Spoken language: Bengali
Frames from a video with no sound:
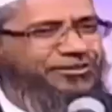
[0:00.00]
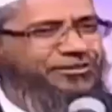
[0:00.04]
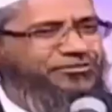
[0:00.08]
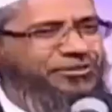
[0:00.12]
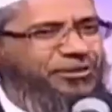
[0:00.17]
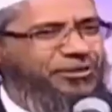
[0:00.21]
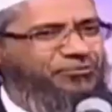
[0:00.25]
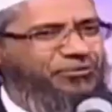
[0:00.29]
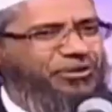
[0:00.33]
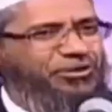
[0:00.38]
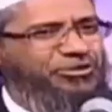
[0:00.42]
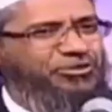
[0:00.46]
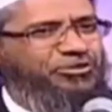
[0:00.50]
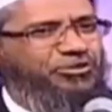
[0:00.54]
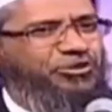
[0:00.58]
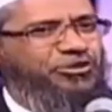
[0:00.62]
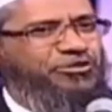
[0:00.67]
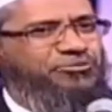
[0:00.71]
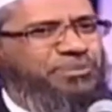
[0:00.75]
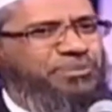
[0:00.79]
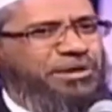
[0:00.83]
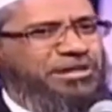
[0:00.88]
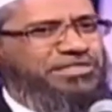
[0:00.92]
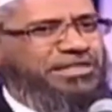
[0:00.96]
কেউ যখন আপনাকে
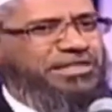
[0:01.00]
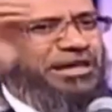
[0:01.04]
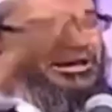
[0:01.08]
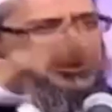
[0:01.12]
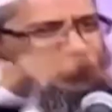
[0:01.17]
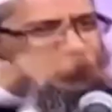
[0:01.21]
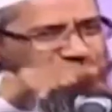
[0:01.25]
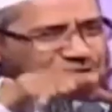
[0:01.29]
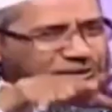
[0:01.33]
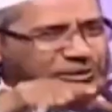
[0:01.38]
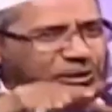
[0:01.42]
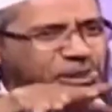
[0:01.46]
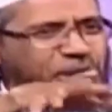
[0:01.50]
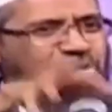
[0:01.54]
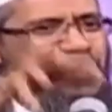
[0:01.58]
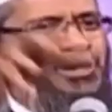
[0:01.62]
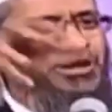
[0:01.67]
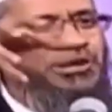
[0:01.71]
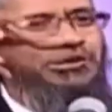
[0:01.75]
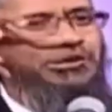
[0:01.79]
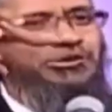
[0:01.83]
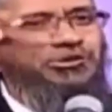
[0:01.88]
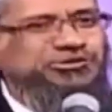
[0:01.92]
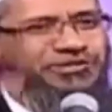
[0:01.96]
ইট মারবে
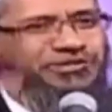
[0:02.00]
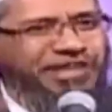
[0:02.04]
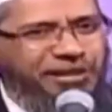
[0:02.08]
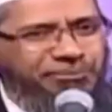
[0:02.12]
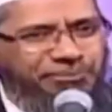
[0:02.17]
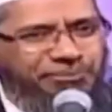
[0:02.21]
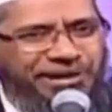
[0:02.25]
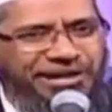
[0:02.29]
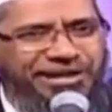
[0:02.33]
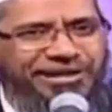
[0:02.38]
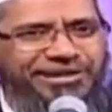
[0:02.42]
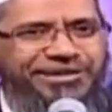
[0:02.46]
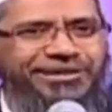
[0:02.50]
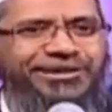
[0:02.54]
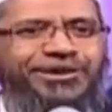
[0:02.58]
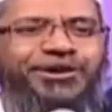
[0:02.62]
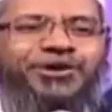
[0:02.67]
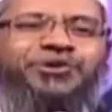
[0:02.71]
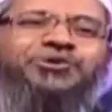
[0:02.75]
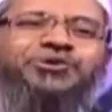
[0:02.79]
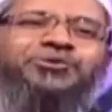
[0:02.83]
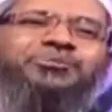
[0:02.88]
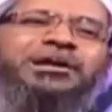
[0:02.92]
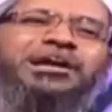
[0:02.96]
সেই ইট দিয়ে
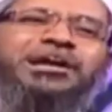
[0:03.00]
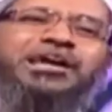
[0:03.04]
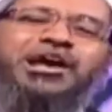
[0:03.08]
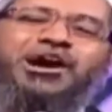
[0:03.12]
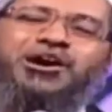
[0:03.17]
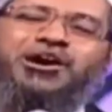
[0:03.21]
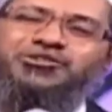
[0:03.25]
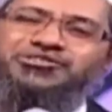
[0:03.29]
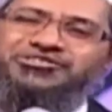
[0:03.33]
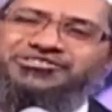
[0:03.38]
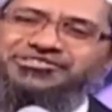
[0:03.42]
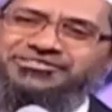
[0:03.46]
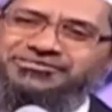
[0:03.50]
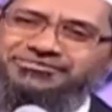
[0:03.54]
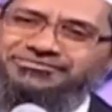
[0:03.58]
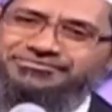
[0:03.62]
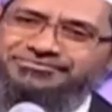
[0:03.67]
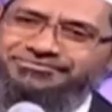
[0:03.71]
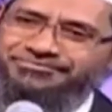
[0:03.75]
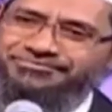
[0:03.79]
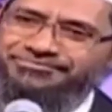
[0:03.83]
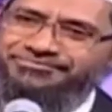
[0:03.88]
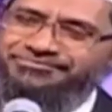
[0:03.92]
ঘর তৈরি করেন